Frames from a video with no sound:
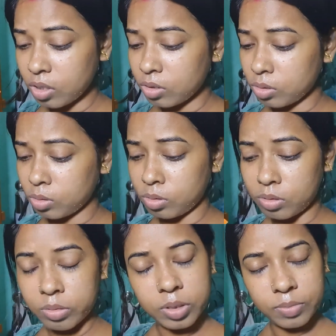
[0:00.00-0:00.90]
তো
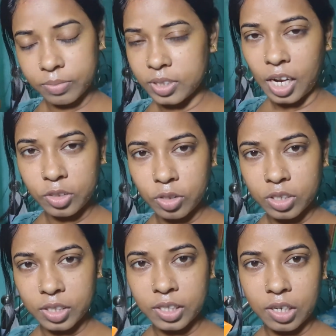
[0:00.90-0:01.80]
যাই হোক
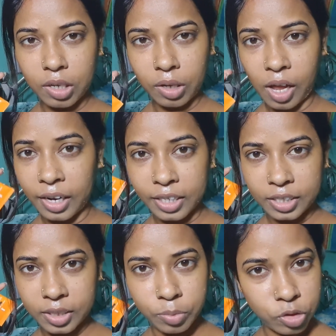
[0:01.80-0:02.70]
এটা
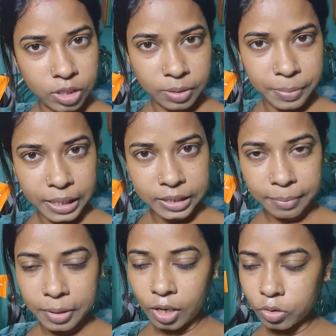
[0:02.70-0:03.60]
হান্ড্রেডের মধ্যেই পেয়ে যাবে
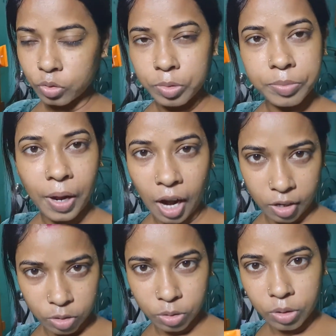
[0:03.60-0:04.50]
আর খুবই ভালো